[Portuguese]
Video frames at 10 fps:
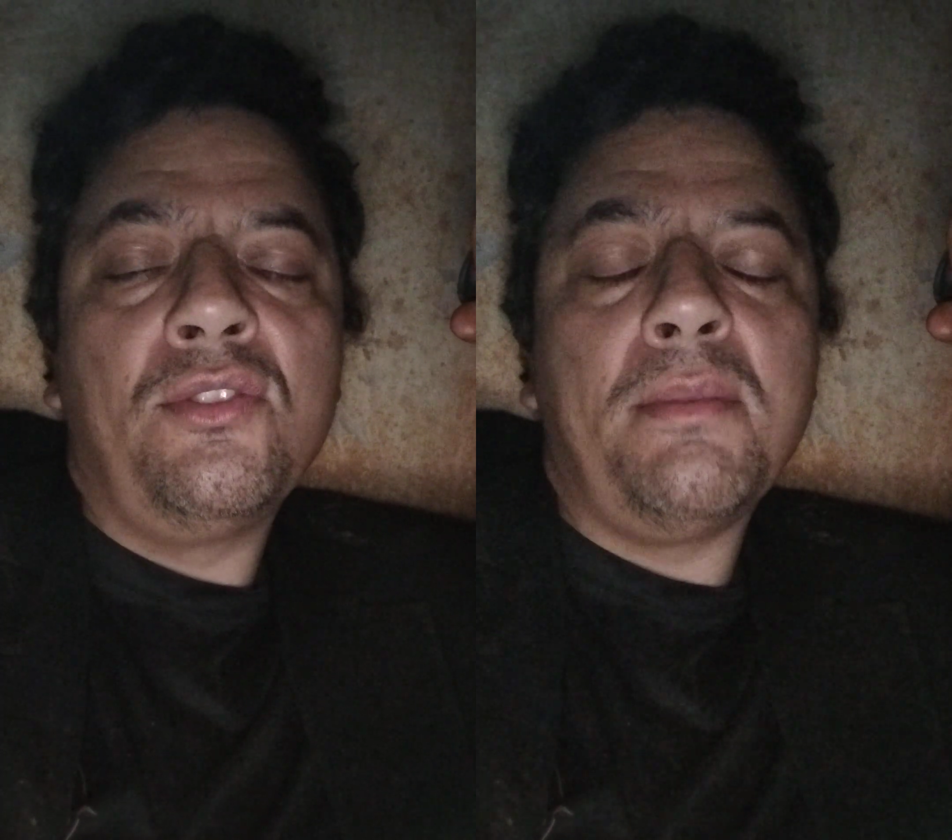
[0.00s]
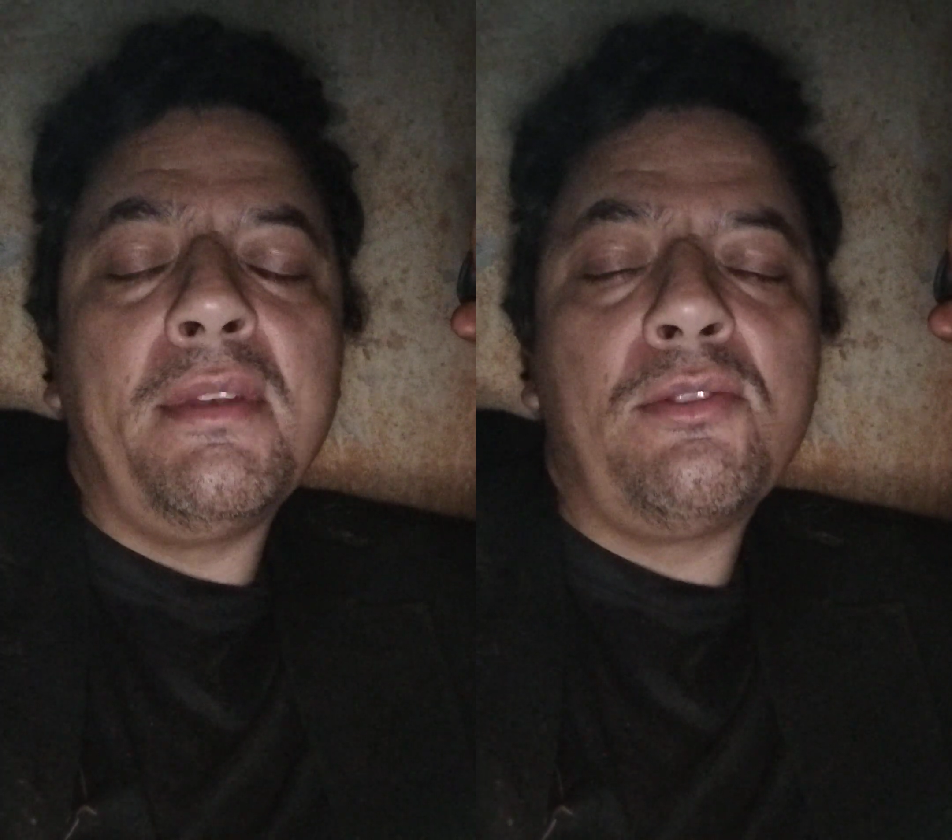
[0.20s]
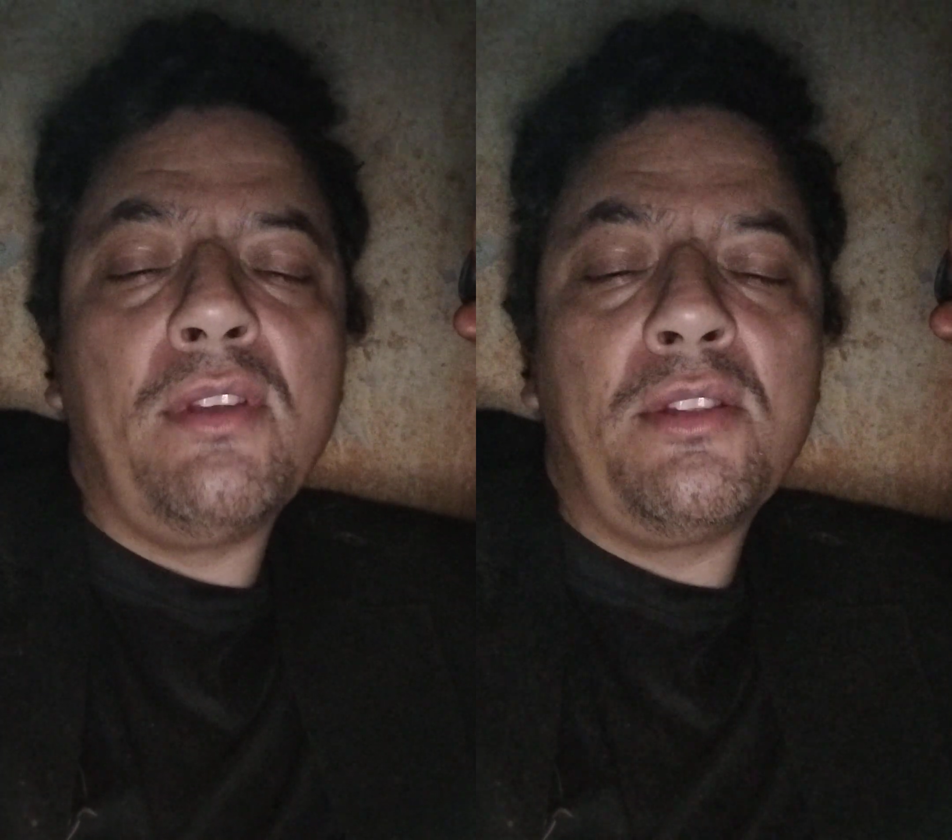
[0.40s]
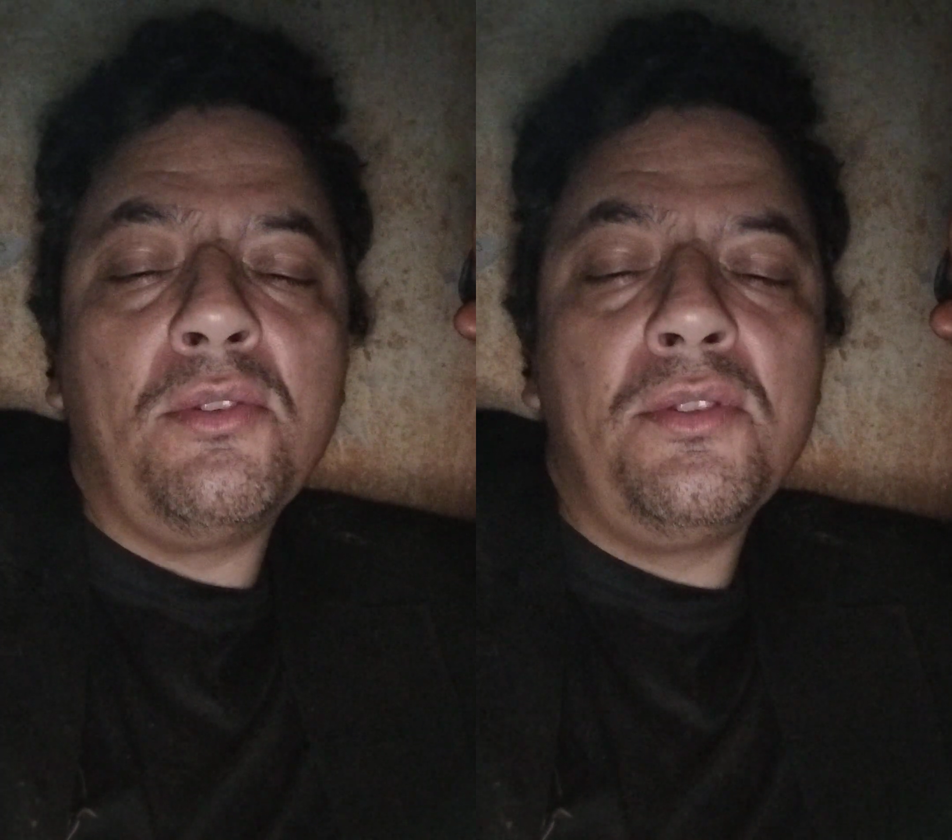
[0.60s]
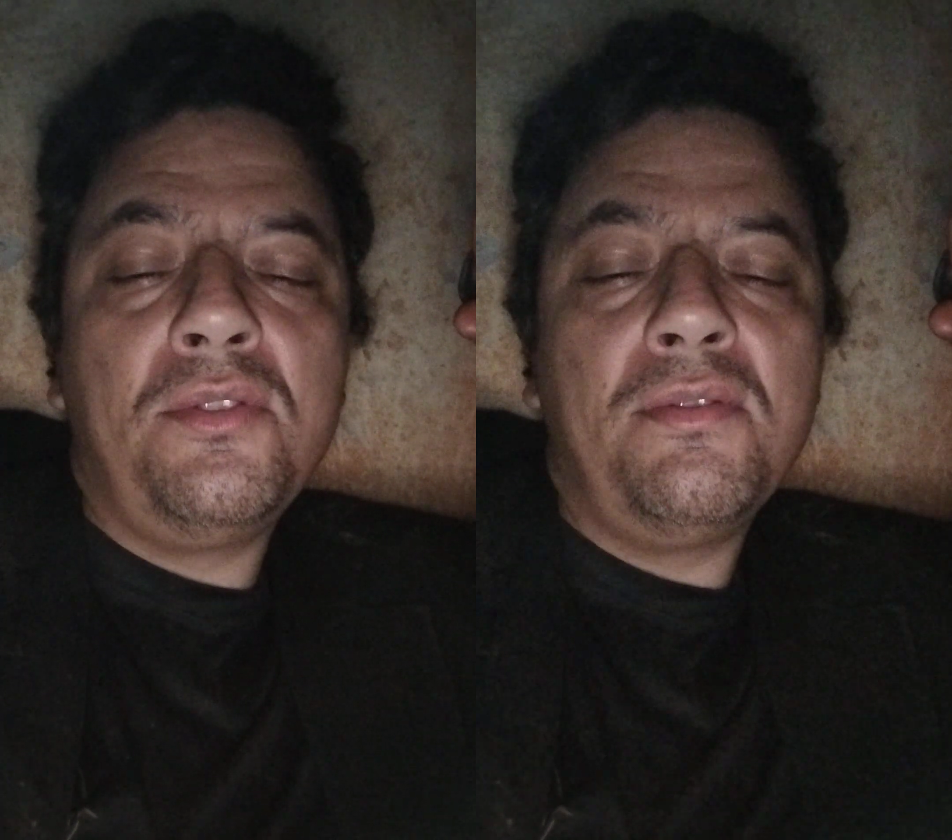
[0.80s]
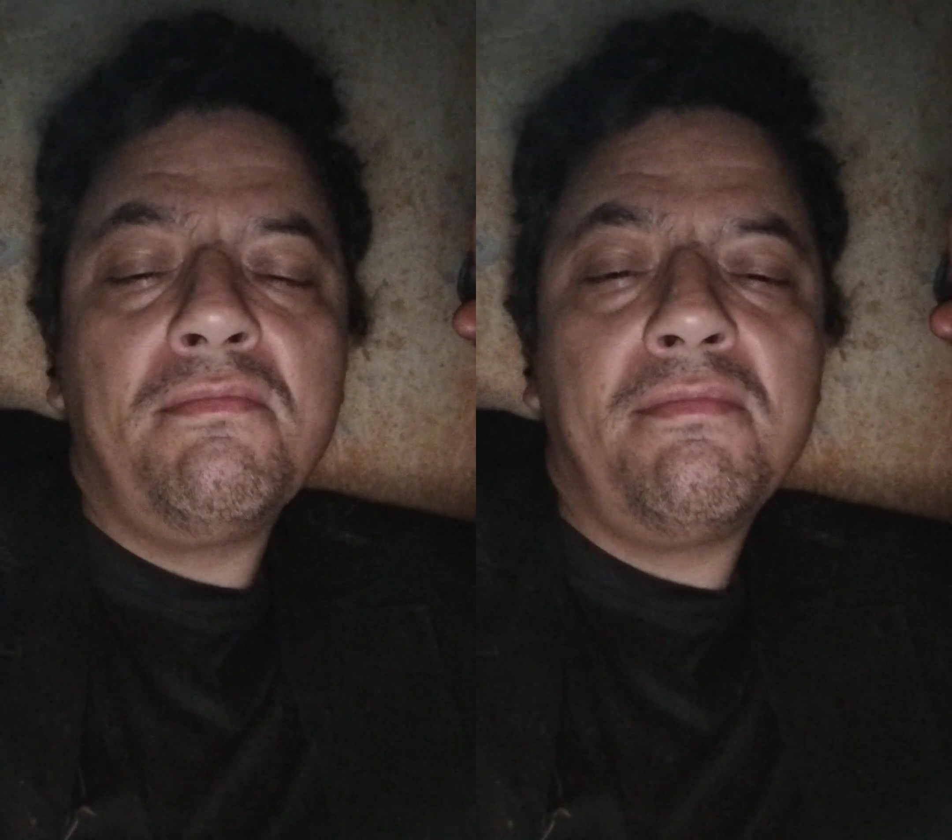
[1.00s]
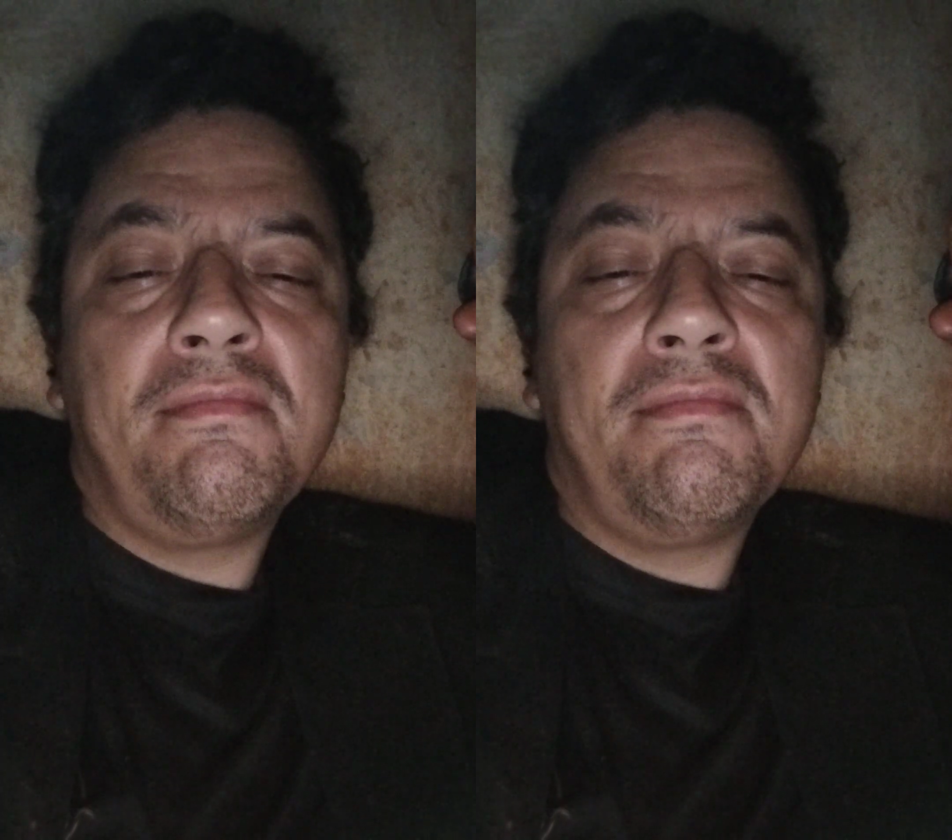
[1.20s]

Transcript: Deus abençoe a todos.